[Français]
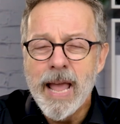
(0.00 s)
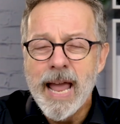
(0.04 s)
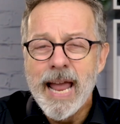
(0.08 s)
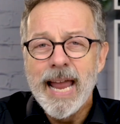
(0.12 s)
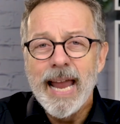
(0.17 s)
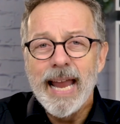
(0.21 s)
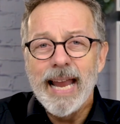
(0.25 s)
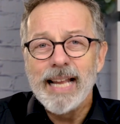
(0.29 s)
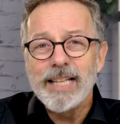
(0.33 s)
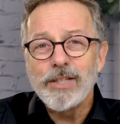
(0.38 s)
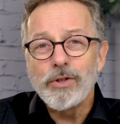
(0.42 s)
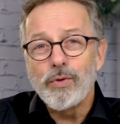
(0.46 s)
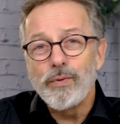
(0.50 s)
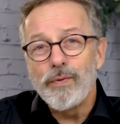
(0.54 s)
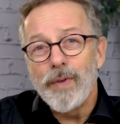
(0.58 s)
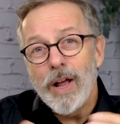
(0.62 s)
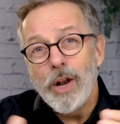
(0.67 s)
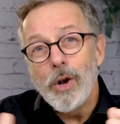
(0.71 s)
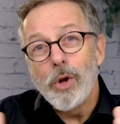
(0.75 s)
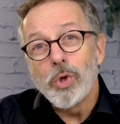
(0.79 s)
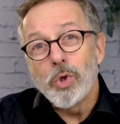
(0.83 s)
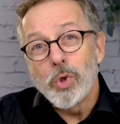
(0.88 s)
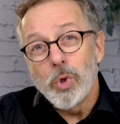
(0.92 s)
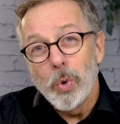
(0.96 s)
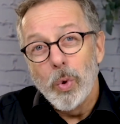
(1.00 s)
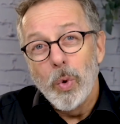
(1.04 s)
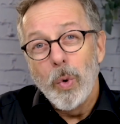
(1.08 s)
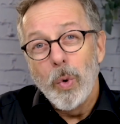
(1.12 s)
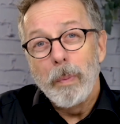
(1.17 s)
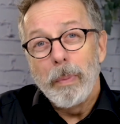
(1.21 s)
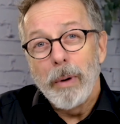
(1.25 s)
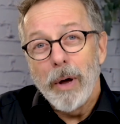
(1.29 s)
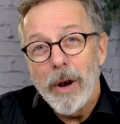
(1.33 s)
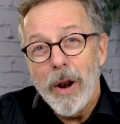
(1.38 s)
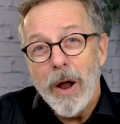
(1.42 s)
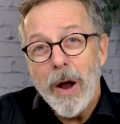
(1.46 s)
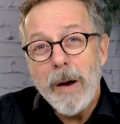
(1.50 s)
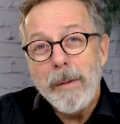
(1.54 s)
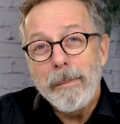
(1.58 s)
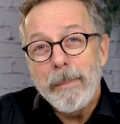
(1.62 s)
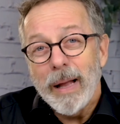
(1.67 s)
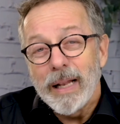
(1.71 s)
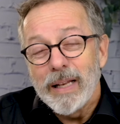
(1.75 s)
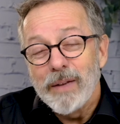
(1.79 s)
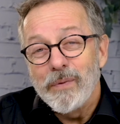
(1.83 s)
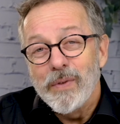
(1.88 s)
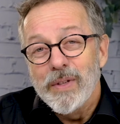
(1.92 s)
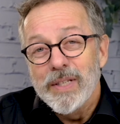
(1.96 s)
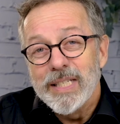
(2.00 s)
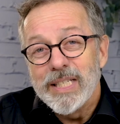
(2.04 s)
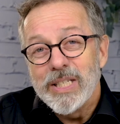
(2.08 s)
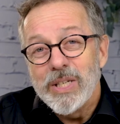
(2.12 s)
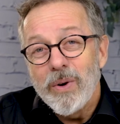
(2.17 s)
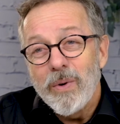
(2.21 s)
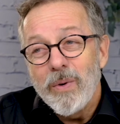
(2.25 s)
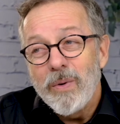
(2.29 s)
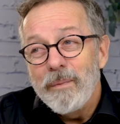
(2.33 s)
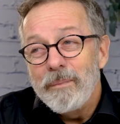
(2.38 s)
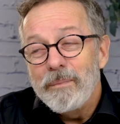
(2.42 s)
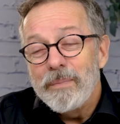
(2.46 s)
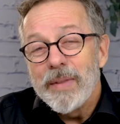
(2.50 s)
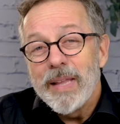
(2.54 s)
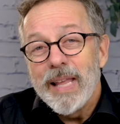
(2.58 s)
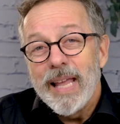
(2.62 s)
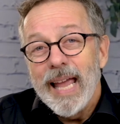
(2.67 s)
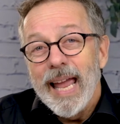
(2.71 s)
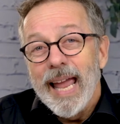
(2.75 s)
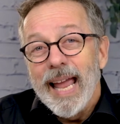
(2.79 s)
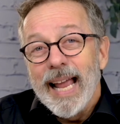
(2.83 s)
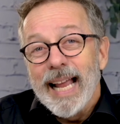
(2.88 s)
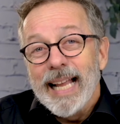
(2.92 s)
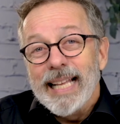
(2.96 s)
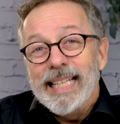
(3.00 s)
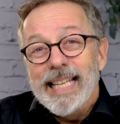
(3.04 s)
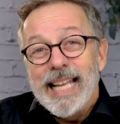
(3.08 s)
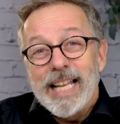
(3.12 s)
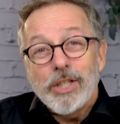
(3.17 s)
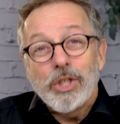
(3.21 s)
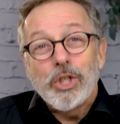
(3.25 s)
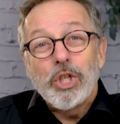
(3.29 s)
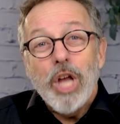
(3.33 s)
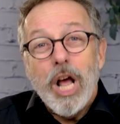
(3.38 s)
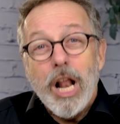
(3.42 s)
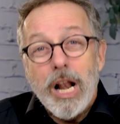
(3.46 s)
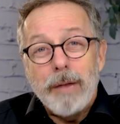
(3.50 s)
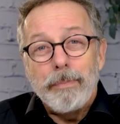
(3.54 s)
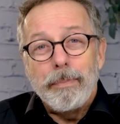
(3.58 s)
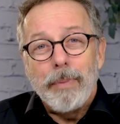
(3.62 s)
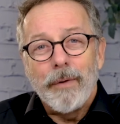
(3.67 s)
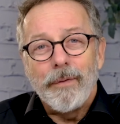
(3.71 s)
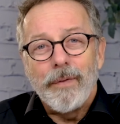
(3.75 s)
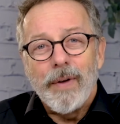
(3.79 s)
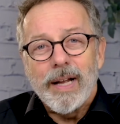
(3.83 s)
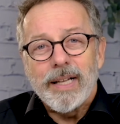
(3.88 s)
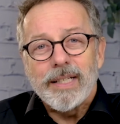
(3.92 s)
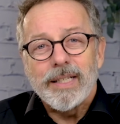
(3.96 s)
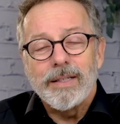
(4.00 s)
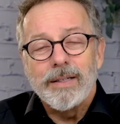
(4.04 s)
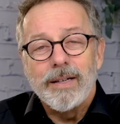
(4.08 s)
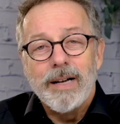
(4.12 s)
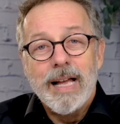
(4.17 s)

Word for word: Et souvent, le solopreneur, par définition, il est seul pour faire ça.